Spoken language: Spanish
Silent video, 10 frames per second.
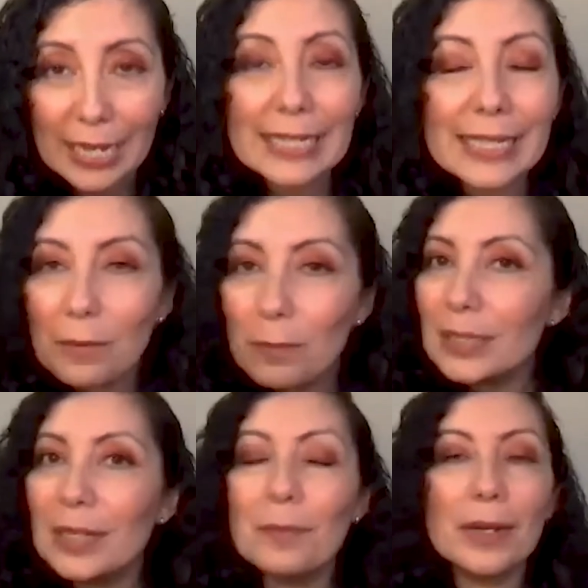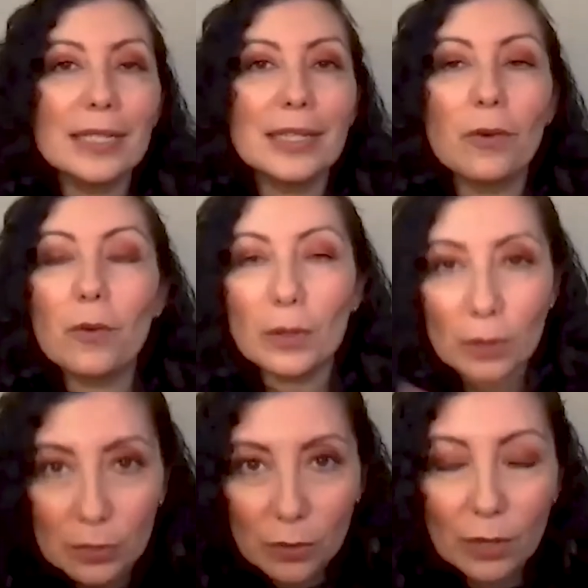Y siempre, siempre les digo
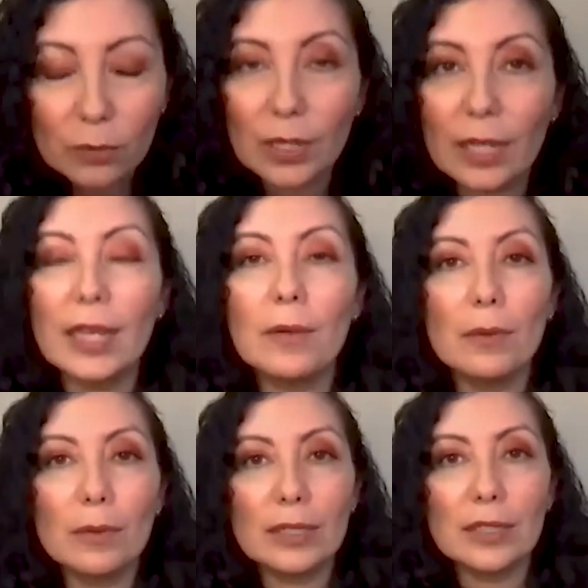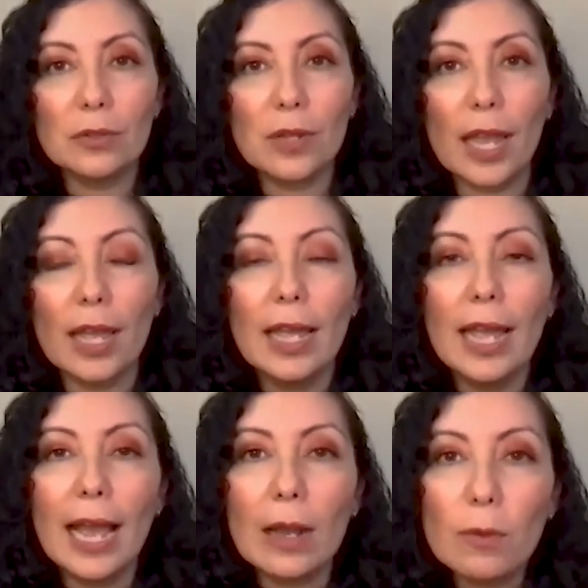cuando les doy algún taller o alguna asesoría,
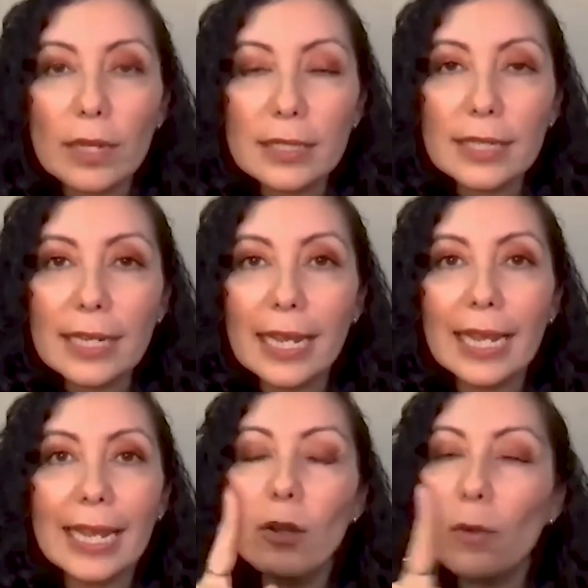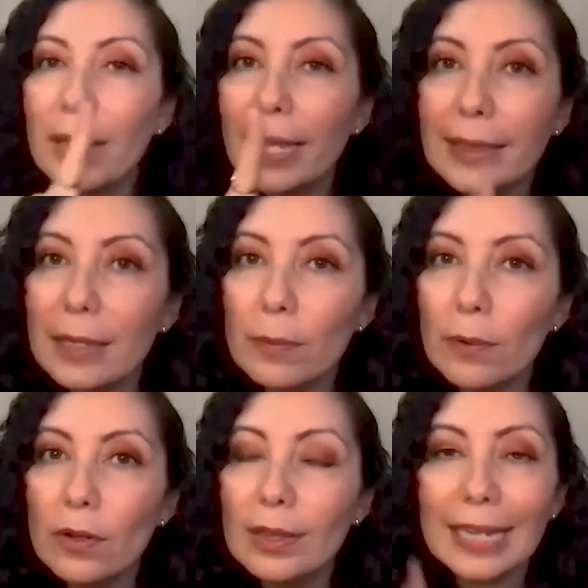acuérdense que el
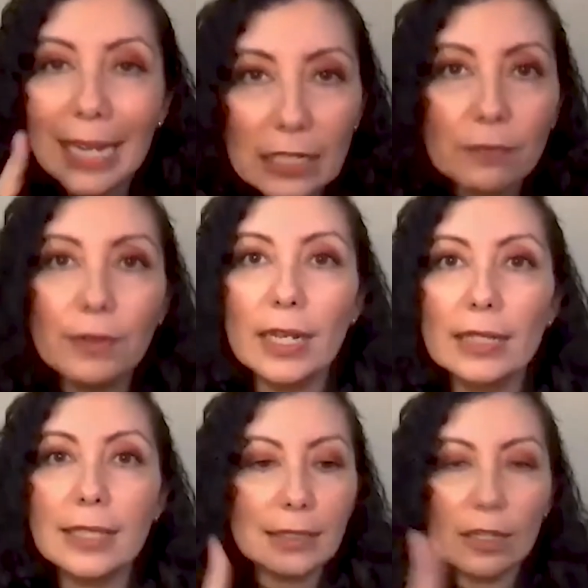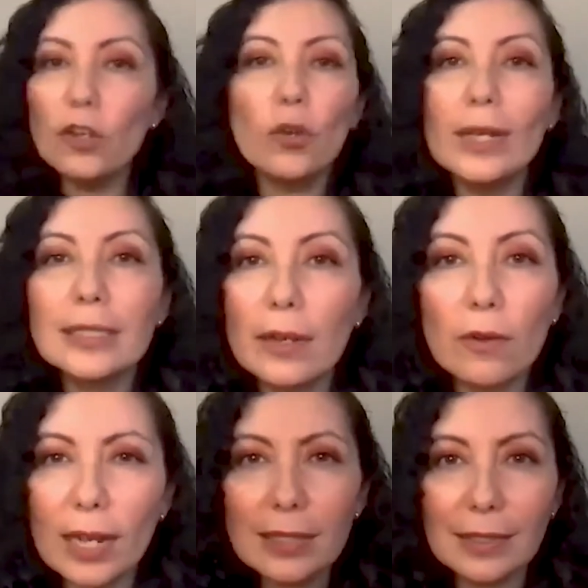objetivo de las finanzas no es que
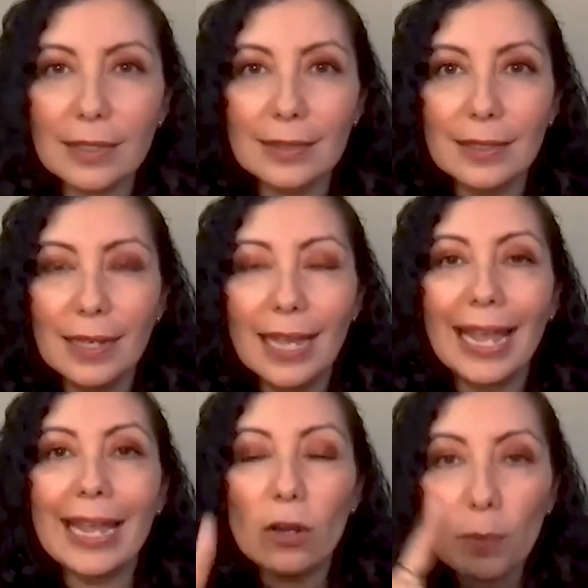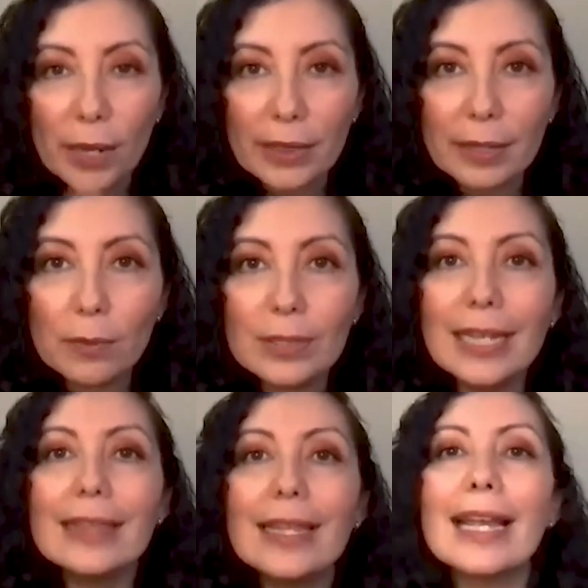no gastes, el objetivo es
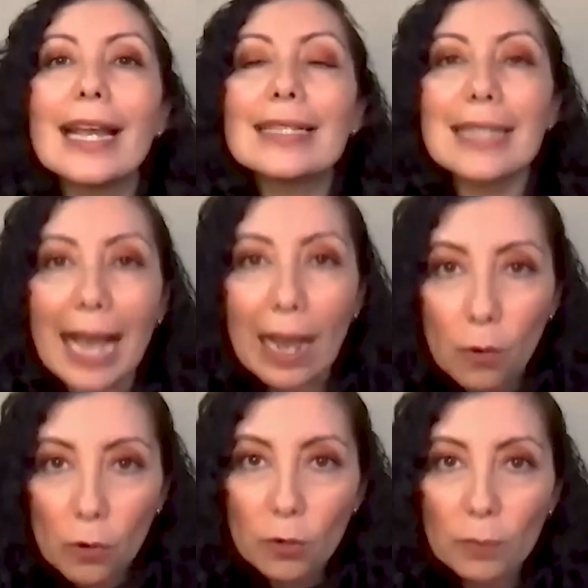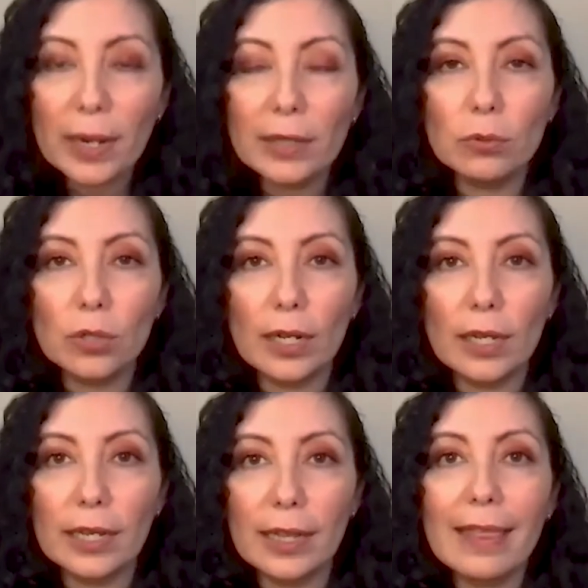que tengas ahorro para tu
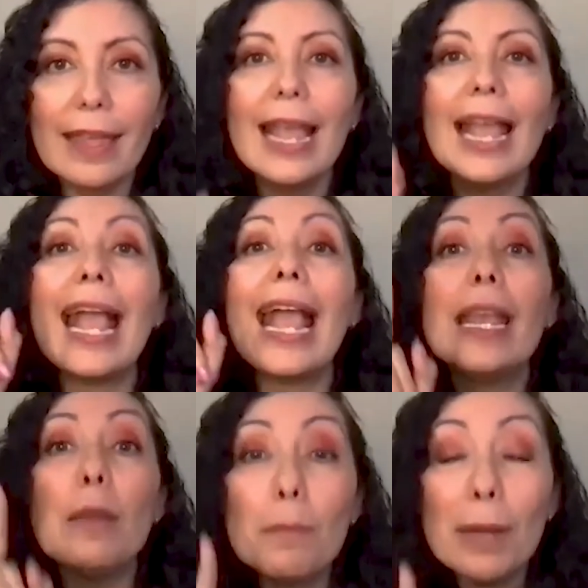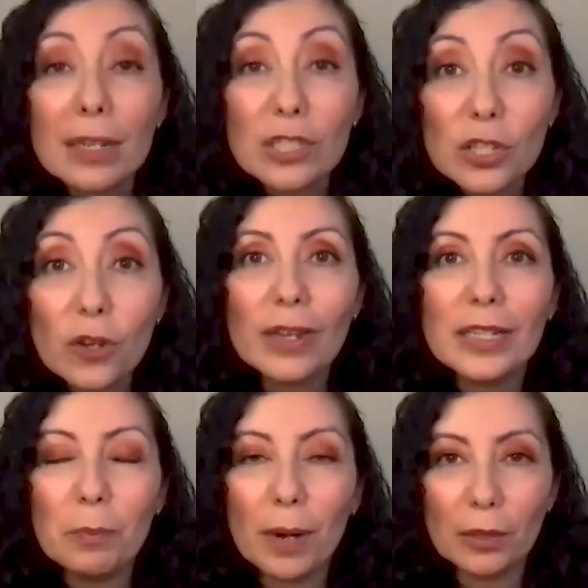tranquilidad e
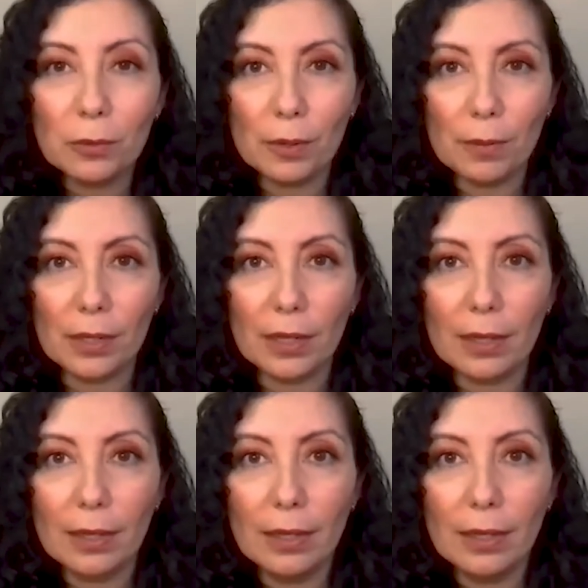inversiones para tu libertad.